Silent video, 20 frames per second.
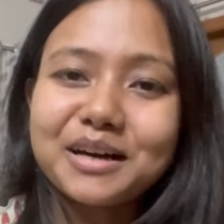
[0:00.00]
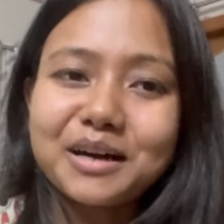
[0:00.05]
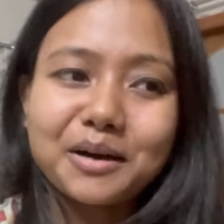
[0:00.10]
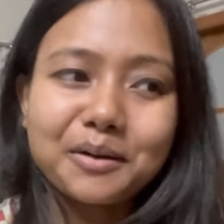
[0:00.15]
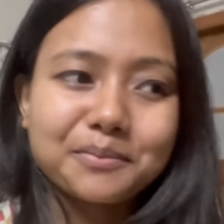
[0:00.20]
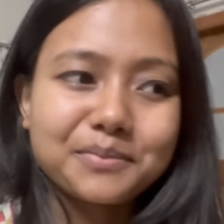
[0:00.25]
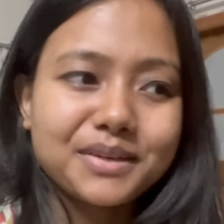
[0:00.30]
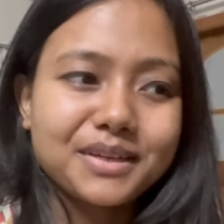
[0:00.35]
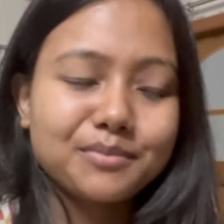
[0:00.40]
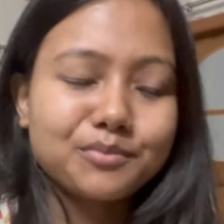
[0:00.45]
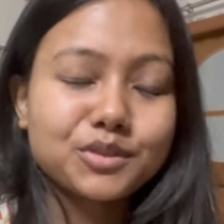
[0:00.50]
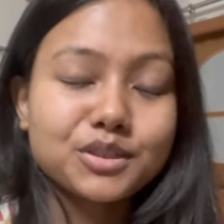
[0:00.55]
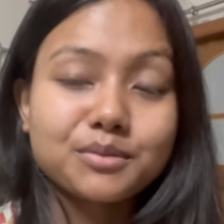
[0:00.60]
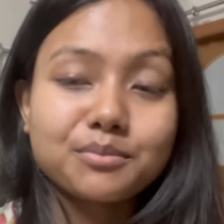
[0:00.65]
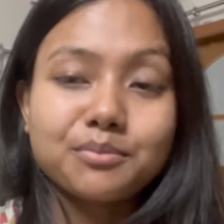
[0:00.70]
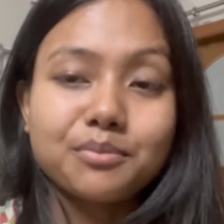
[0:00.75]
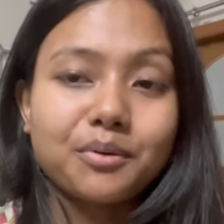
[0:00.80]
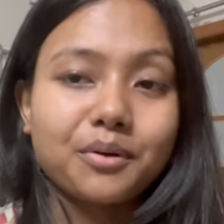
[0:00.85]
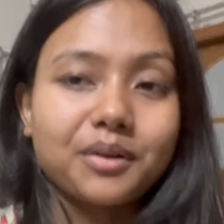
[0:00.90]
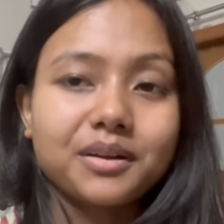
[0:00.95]
अभी मुझे
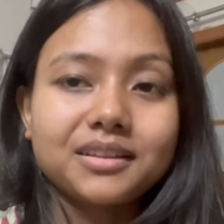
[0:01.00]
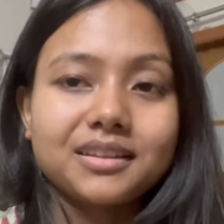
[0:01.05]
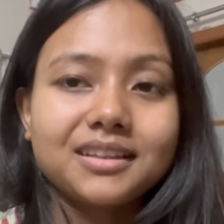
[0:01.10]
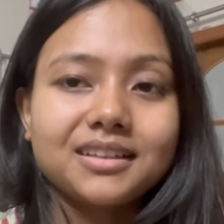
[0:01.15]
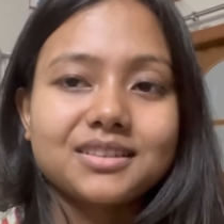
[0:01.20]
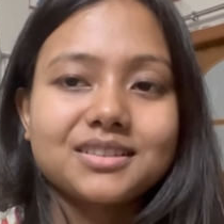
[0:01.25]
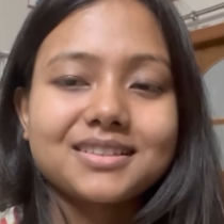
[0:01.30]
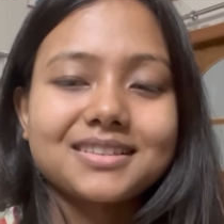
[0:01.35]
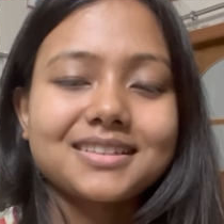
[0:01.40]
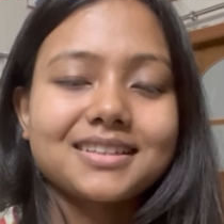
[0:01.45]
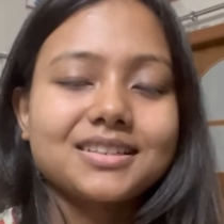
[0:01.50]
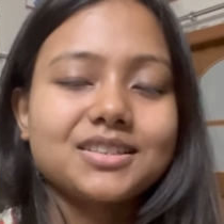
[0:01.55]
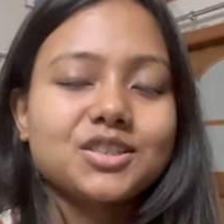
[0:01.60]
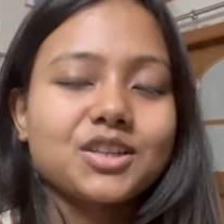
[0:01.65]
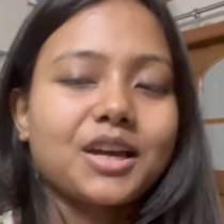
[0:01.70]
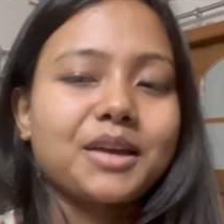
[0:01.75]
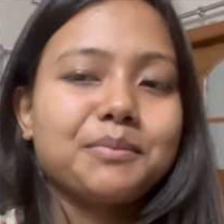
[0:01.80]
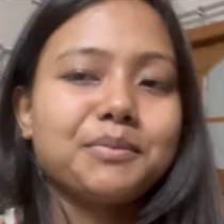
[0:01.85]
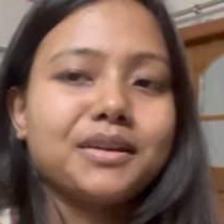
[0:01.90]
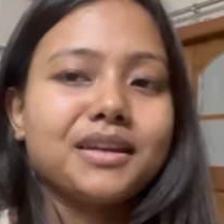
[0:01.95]
बहुत ही अच्छे से
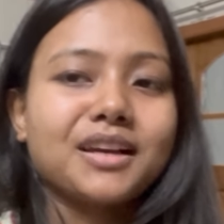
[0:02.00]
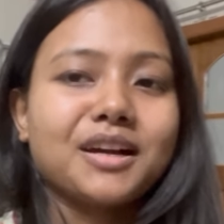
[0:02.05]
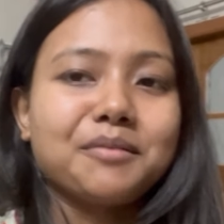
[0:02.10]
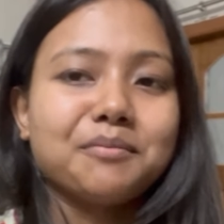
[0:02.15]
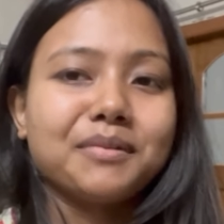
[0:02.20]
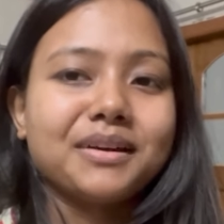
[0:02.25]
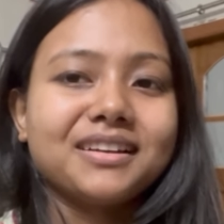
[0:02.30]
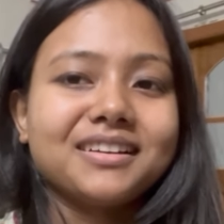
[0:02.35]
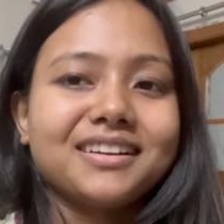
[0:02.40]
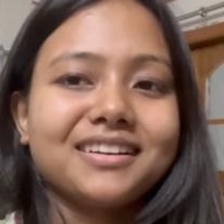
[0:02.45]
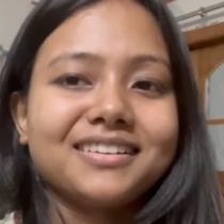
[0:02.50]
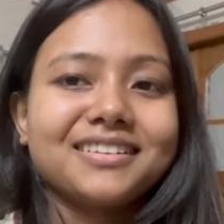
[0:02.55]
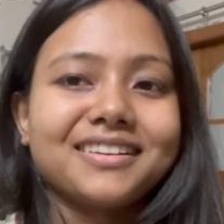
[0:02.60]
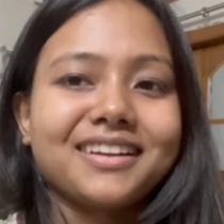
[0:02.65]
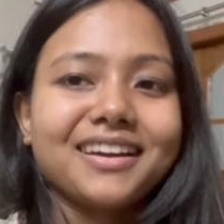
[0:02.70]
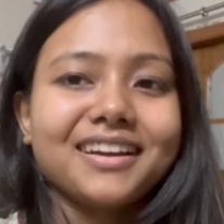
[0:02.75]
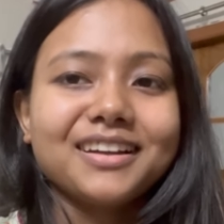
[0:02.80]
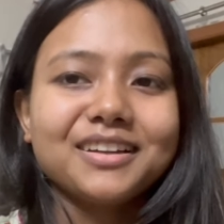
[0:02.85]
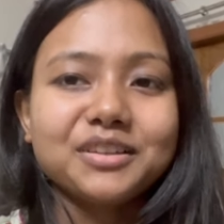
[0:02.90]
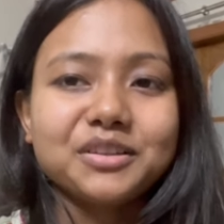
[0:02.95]
चाय पीने का मन कर रहा
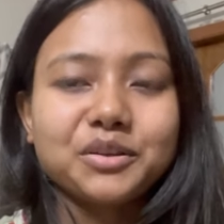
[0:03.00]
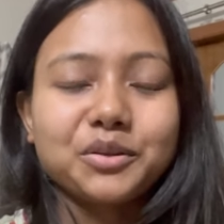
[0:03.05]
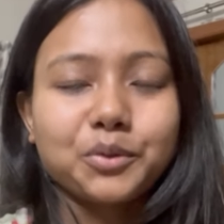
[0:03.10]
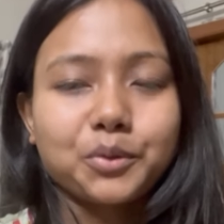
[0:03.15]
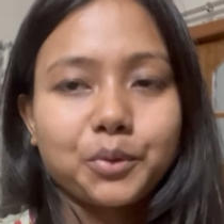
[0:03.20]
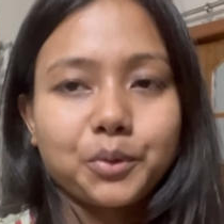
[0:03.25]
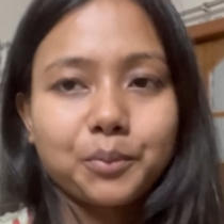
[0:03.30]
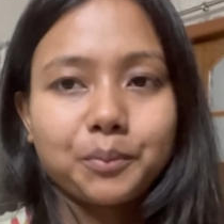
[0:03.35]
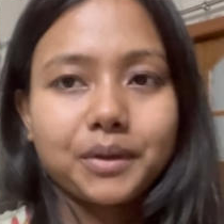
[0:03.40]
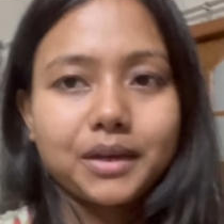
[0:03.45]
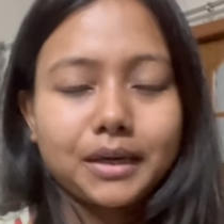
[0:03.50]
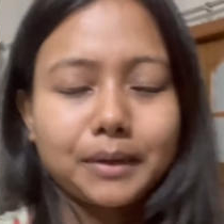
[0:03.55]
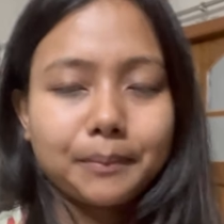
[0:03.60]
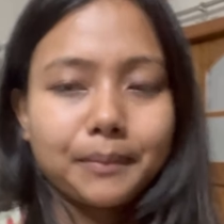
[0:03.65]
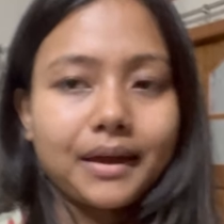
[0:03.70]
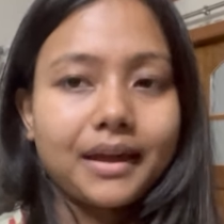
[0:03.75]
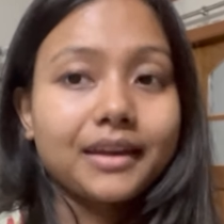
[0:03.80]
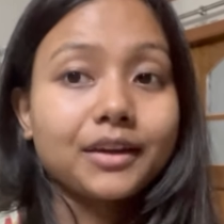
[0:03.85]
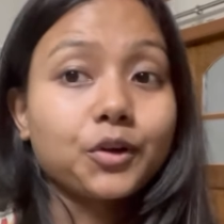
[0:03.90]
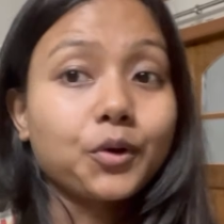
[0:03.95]
है तो मैंने
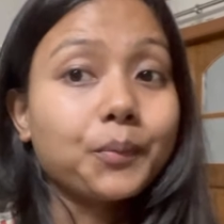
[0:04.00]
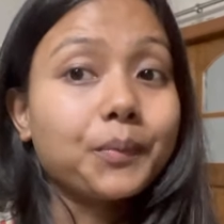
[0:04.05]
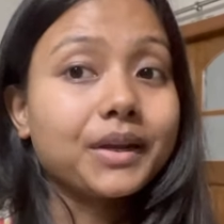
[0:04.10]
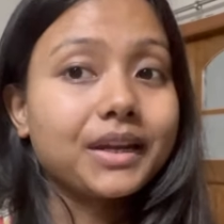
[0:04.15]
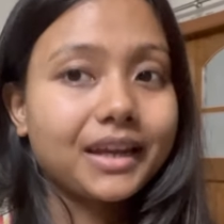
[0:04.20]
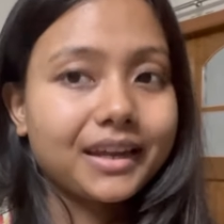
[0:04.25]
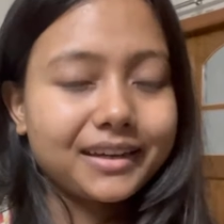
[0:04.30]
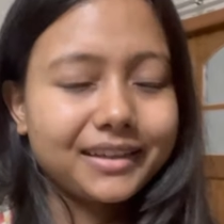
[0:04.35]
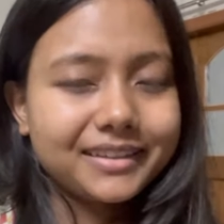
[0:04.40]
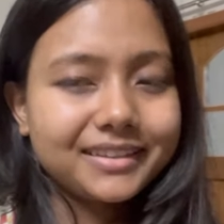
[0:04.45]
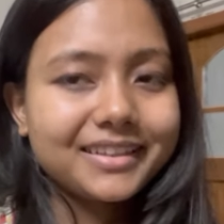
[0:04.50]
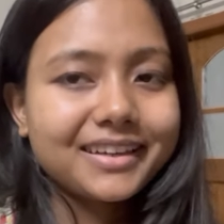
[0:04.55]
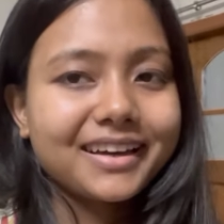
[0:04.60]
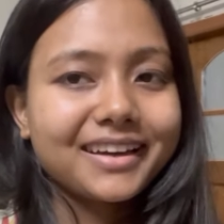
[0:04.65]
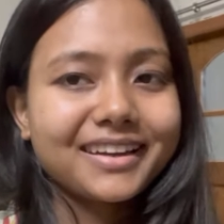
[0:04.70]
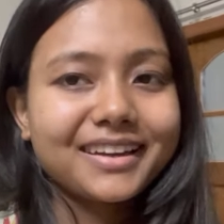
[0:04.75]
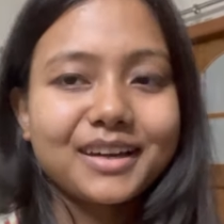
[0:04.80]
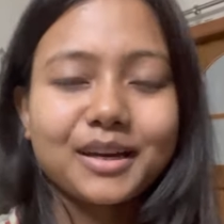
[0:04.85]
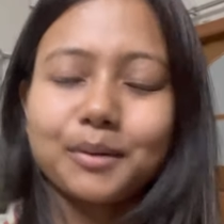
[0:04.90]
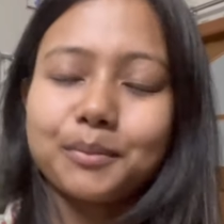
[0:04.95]
बहन को बनाने दिया
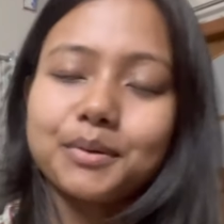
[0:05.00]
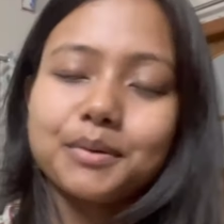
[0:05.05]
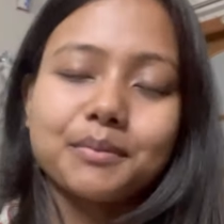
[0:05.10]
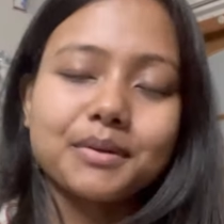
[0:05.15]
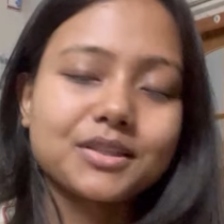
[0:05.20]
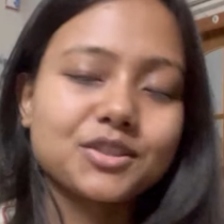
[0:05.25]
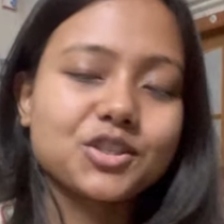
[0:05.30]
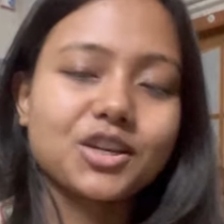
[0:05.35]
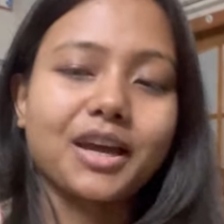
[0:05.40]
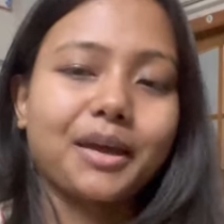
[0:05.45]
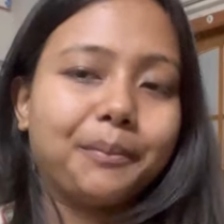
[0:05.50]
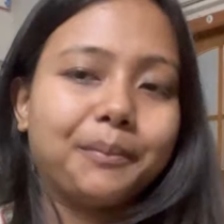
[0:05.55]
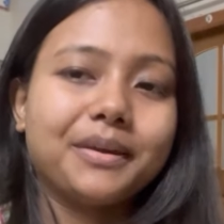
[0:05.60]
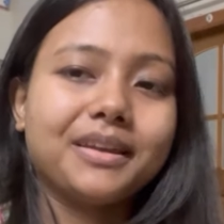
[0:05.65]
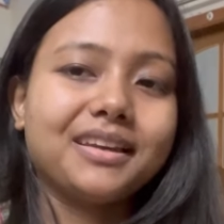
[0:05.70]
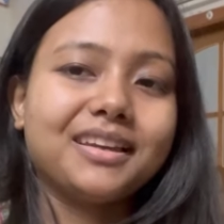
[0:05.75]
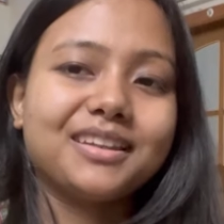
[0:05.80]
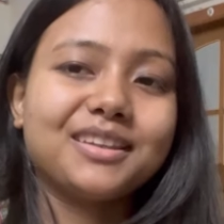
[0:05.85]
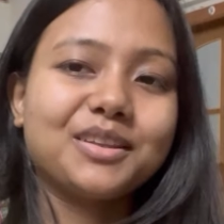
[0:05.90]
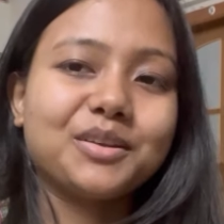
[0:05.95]
है अभी मैं चाय पी
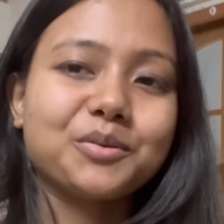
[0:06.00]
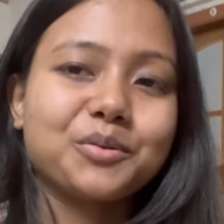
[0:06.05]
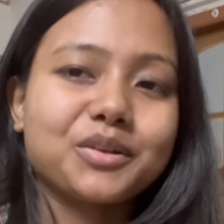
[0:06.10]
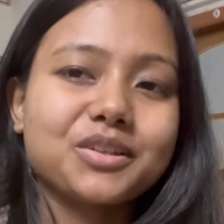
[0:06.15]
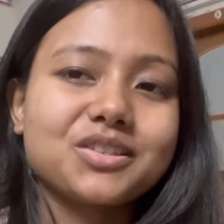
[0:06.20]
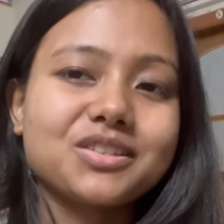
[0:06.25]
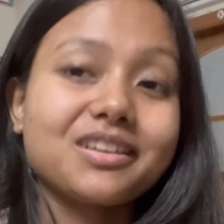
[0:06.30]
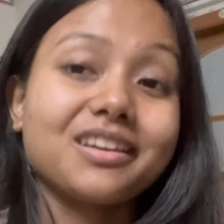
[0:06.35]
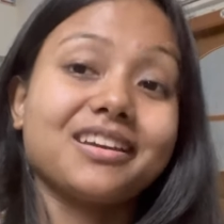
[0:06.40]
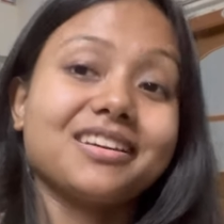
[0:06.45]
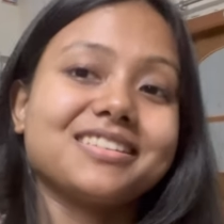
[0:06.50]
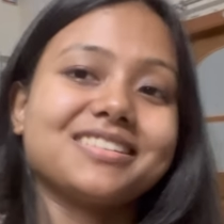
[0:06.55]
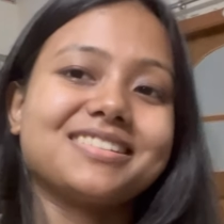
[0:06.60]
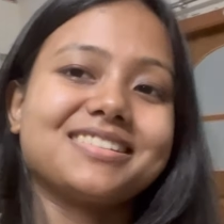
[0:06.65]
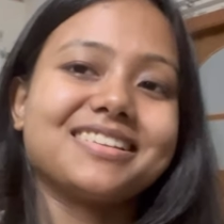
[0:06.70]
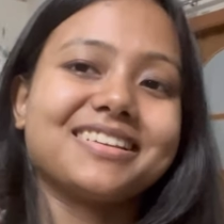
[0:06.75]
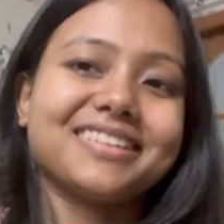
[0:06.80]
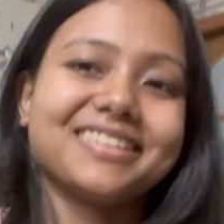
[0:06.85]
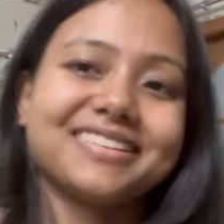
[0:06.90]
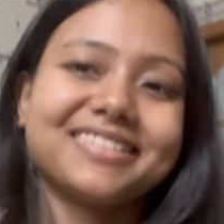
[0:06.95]
लेती हूँ अच्छे से